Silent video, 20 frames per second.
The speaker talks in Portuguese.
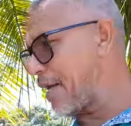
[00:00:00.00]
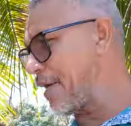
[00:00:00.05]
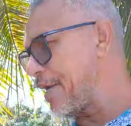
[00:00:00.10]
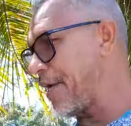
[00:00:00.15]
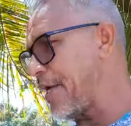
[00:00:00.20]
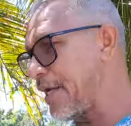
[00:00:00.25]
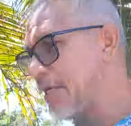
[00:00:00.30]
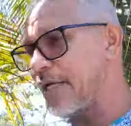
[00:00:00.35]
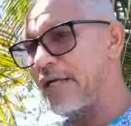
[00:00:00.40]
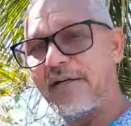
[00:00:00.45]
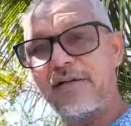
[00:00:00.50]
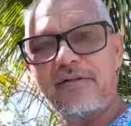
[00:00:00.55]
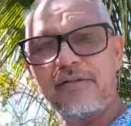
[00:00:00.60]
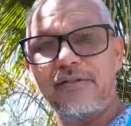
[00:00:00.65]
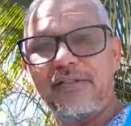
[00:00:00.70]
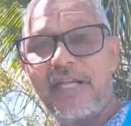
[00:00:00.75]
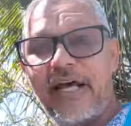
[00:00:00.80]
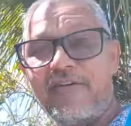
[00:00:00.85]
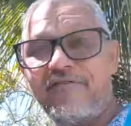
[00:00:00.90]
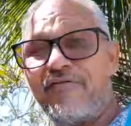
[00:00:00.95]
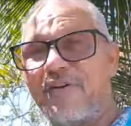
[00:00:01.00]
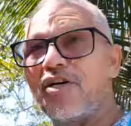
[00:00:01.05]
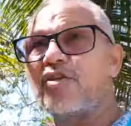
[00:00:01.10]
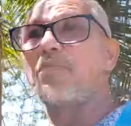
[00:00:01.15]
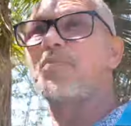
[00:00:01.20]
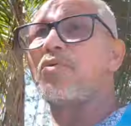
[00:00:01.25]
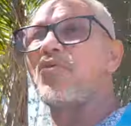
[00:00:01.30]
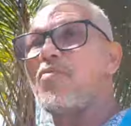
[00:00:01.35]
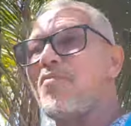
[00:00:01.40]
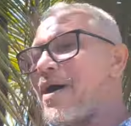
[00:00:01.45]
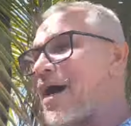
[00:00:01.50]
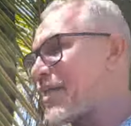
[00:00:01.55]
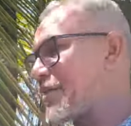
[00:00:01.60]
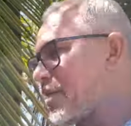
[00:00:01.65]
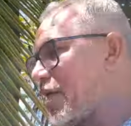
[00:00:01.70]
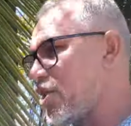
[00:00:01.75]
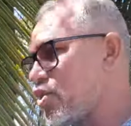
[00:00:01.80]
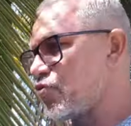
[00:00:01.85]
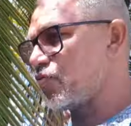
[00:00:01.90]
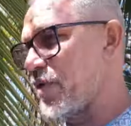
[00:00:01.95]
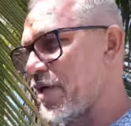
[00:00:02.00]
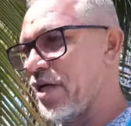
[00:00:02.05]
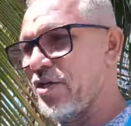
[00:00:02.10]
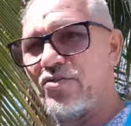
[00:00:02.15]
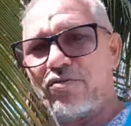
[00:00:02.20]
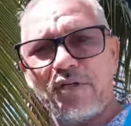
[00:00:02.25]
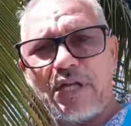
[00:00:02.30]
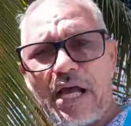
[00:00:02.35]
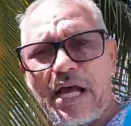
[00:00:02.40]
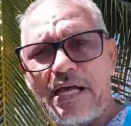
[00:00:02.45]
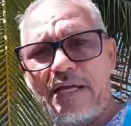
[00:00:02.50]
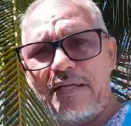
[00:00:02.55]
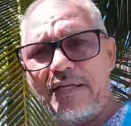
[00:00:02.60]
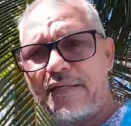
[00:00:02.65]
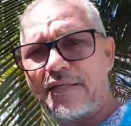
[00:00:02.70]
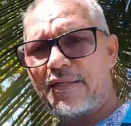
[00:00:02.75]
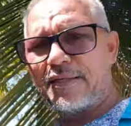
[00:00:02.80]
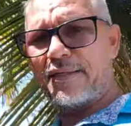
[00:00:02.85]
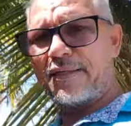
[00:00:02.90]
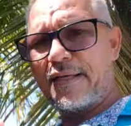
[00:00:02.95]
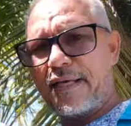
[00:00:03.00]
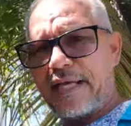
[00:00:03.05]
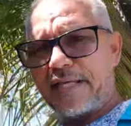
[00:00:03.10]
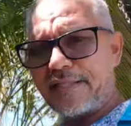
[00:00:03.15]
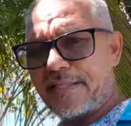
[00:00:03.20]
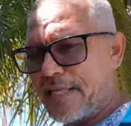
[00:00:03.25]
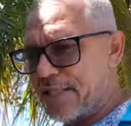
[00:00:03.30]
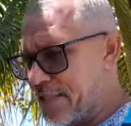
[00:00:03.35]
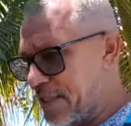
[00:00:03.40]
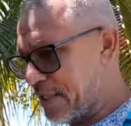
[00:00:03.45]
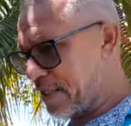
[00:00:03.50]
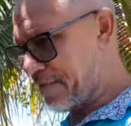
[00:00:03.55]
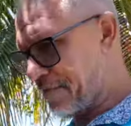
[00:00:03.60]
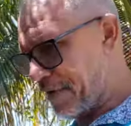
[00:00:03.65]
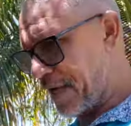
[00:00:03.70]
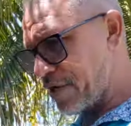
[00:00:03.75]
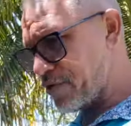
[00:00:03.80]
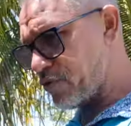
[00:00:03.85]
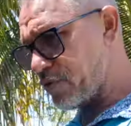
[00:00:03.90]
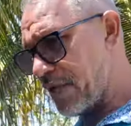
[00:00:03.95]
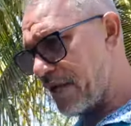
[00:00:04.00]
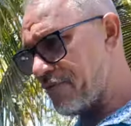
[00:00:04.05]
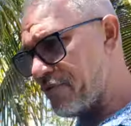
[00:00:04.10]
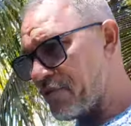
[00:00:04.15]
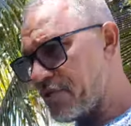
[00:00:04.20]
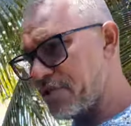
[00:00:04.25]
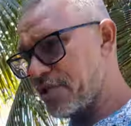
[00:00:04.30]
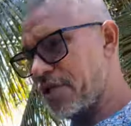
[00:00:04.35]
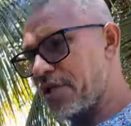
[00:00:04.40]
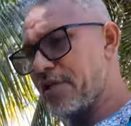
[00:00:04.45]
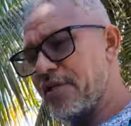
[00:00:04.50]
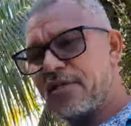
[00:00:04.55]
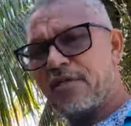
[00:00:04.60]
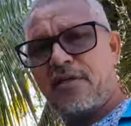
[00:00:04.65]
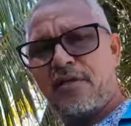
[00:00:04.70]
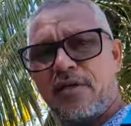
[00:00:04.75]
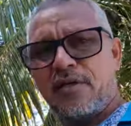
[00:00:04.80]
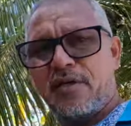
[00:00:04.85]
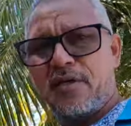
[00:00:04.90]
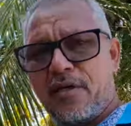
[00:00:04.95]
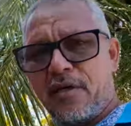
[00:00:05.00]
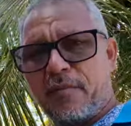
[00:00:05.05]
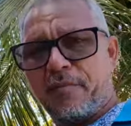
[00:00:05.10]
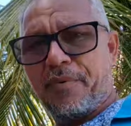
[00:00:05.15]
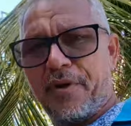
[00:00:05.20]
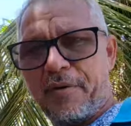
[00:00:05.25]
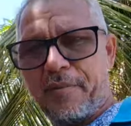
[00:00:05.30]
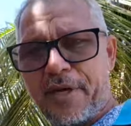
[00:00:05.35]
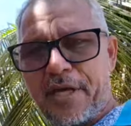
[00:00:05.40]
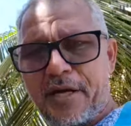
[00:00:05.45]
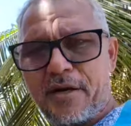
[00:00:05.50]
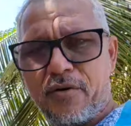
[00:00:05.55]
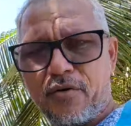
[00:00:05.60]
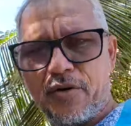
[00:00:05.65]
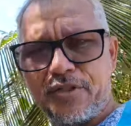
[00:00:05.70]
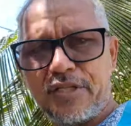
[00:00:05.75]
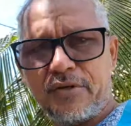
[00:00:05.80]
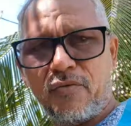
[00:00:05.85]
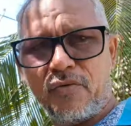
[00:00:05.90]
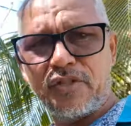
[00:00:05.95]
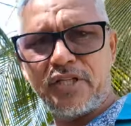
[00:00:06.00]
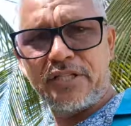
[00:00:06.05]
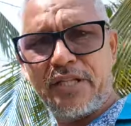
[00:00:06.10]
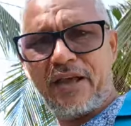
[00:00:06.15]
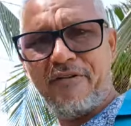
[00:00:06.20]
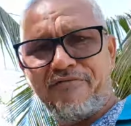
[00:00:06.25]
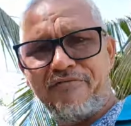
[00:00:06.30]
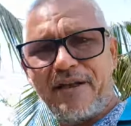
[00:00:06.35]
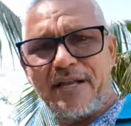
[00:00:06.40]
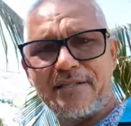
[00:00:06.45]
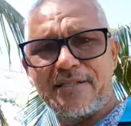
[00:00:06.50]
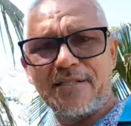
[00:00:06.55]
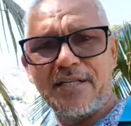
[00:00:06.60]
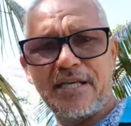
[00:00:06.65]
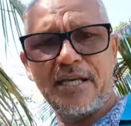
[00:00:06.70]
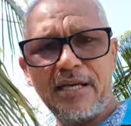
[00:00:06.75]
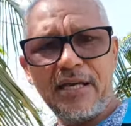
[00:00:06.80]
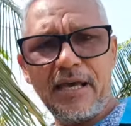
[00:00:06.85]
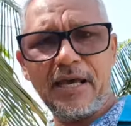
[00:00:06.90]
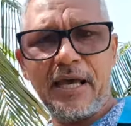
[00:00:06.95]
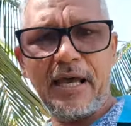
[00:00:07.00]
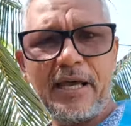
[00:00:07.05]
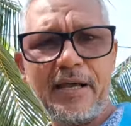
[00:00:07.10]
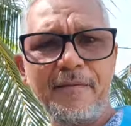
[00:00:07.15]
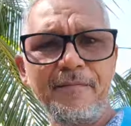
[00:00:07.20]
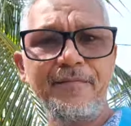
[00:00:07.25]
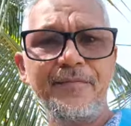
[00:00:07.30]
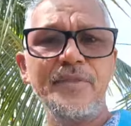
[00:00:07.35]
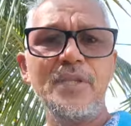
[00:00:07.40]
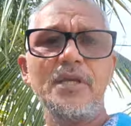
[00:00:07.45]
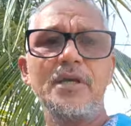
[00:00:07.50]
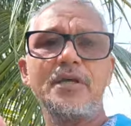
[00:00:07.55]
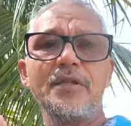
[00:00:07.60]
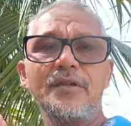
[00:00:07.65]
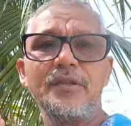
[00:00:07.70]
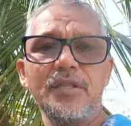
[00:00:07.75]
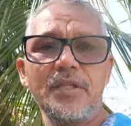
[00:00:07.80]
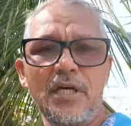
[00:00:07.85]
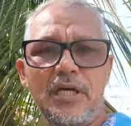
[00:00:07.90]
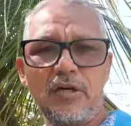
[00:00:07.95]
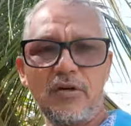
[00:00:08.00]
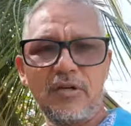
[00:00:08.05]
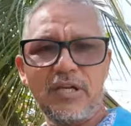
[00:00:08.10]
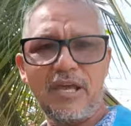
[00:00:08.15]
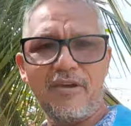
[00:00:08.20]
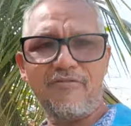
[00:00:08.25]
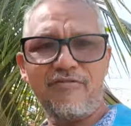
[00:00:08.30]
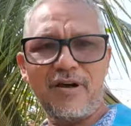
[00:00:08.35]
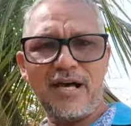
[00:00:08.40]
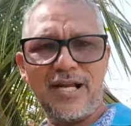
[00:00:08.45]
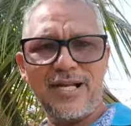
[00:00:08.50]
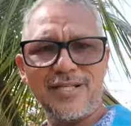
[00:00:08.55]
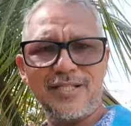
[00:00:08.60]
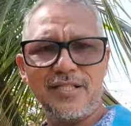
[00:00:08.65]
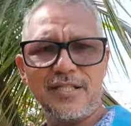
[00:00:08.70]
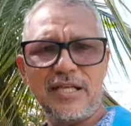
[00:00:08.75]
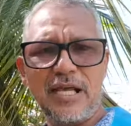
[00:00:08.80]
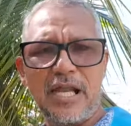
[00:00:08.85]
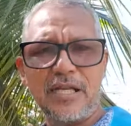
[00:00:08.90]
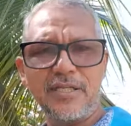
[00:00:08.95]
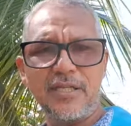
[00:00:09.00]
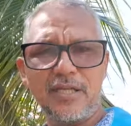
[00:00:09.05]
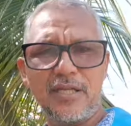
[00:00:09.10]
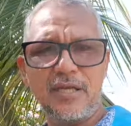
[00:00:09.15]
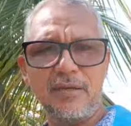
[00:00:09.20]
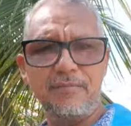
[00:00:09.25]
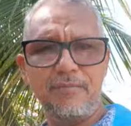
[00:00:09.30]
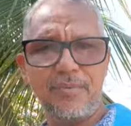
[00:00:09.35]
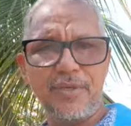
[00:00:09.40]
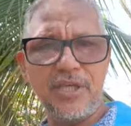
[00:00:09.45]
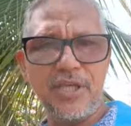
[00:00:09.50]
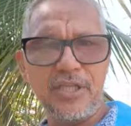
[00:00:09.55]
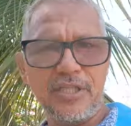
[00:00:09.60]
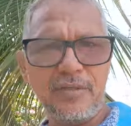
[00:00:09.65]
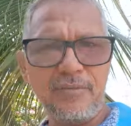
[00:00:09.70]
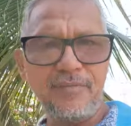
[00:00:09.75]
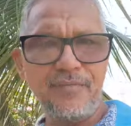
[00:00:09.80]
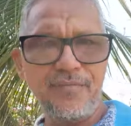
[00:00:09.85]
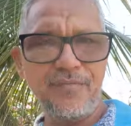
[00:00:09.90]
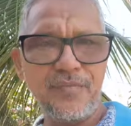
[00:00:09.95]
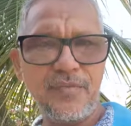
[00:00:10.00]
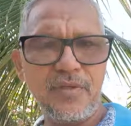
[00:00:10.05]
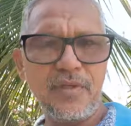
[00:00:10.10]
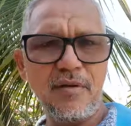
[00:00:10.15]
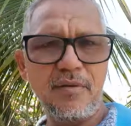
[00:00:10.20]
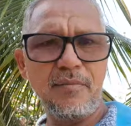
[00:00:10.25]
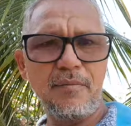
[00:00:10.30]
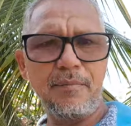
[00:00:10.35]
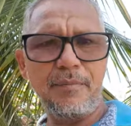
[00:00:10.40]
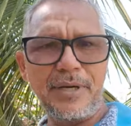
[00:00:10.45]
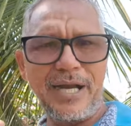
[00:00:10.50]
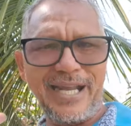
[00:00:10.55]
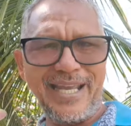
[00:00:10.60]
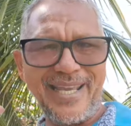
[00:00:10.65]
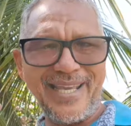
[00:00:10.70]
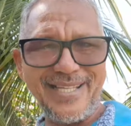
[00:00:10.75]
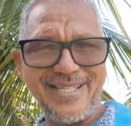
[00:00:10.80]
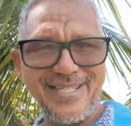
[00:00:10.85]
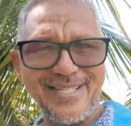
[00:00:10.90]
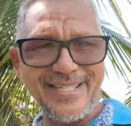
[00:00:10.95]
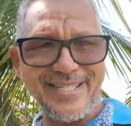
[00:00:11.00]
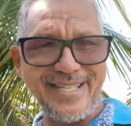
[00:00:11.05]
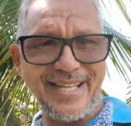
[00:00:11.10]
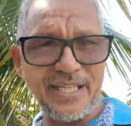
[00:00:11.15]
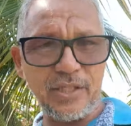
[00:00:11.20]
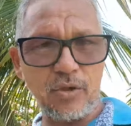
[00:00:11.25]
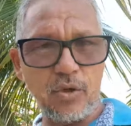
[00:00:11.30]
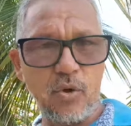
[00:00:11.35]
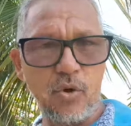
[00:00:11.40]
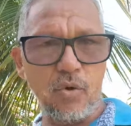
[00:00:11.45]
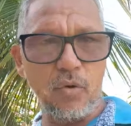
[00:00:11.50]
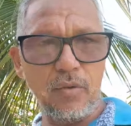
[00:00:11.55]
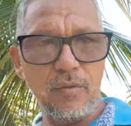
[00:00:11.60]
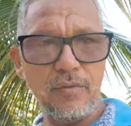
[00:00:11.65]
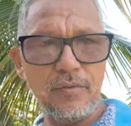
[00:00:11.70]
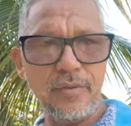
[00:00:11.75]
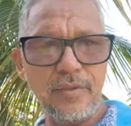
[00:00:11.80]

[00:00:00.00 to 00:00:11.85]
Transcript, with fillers: arenga, levando para o mato e ele esfriando lá, essa dica vai ajudar você. Primeira coisa que você deve fazer é não levar esse galo de campina para esse setor.